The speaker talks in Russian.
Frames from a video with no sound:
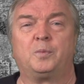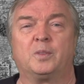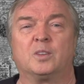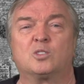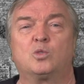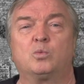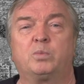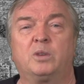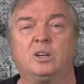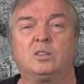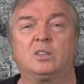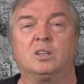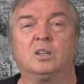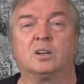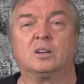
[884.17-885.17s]

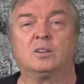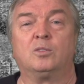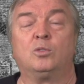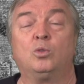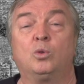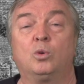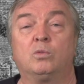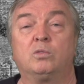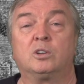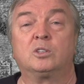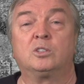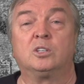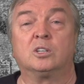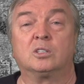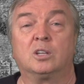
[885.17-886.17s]
Наступает эра новых
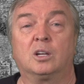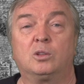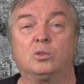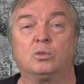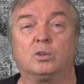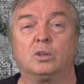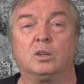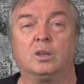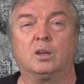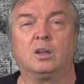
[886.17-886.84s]
технологий,